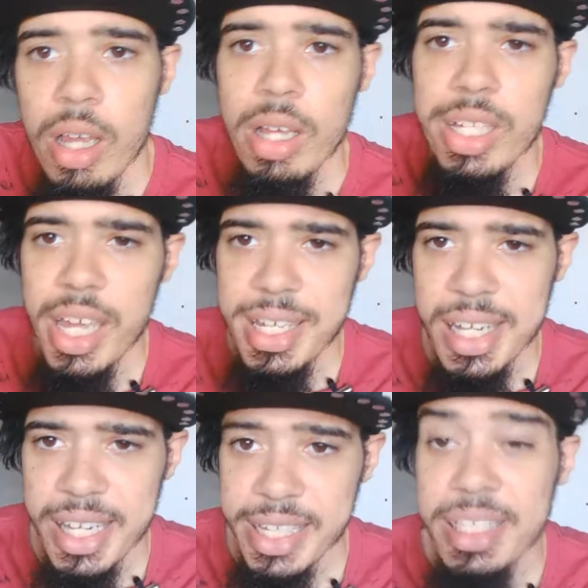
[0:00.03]
E aí
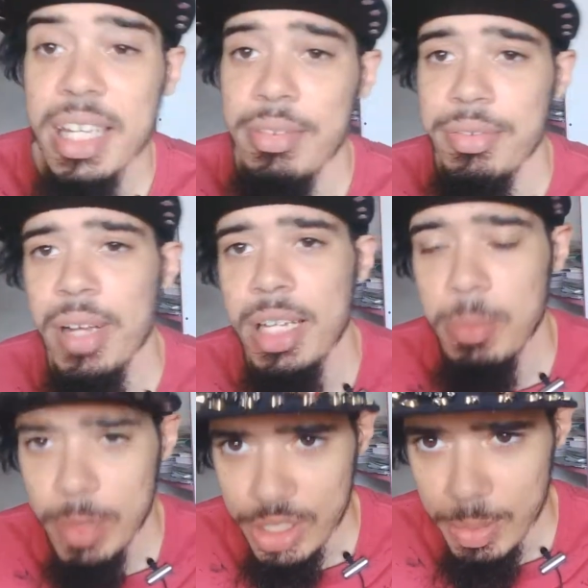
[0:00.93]
galera, aqui quem fala é
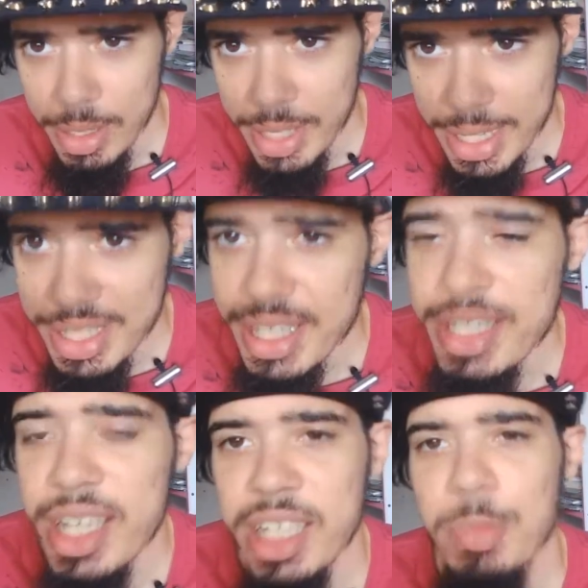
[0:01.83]
Bullet Brand XZ,
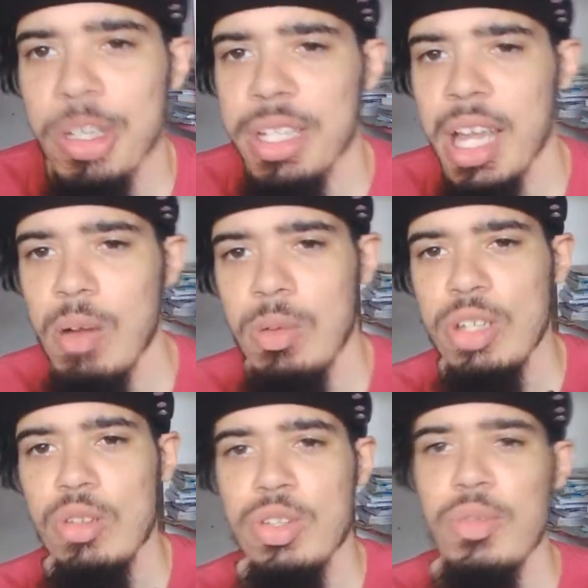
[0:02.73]
esse aqui é o meu canal
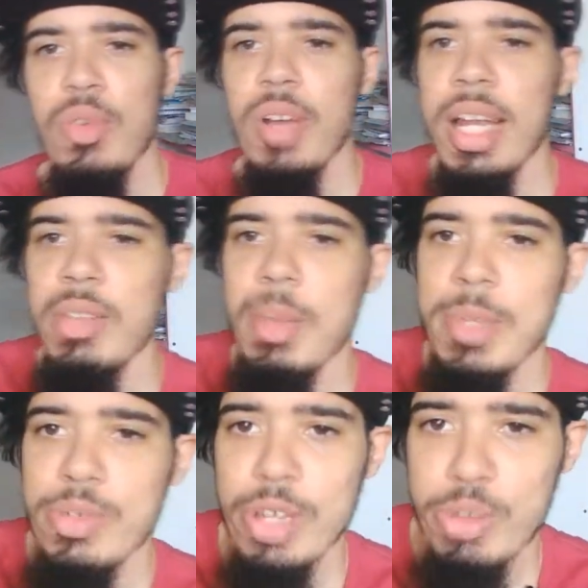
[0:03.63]
e hoje eu vou falar do
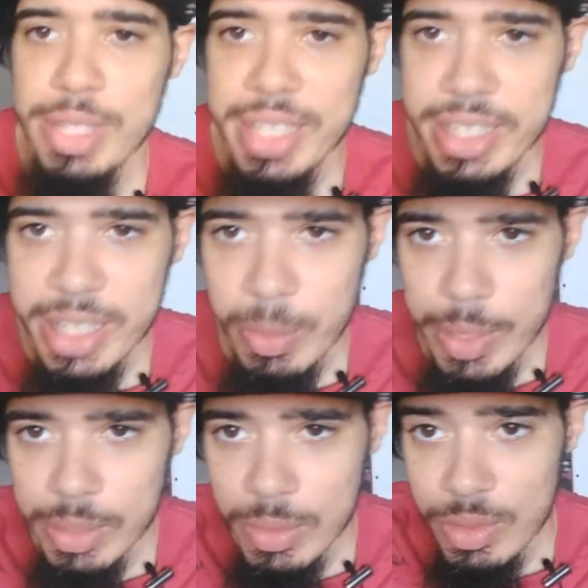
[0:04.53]
episódio
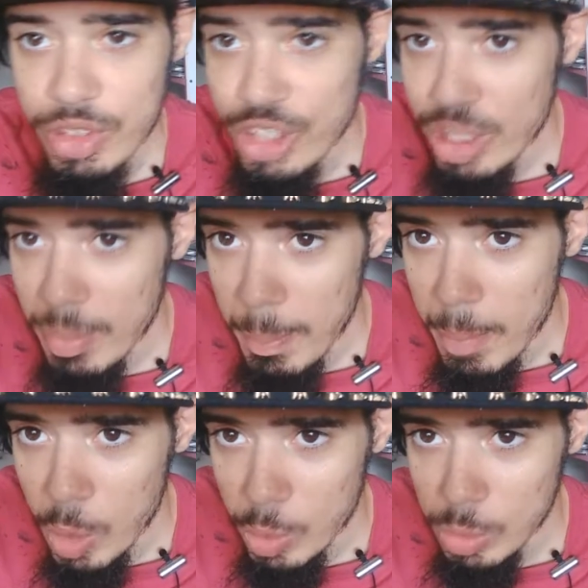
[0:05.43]
88 de
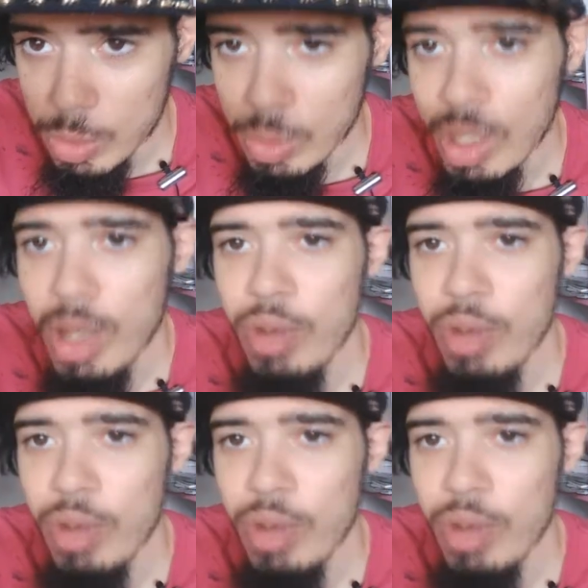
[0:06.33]
Boruto.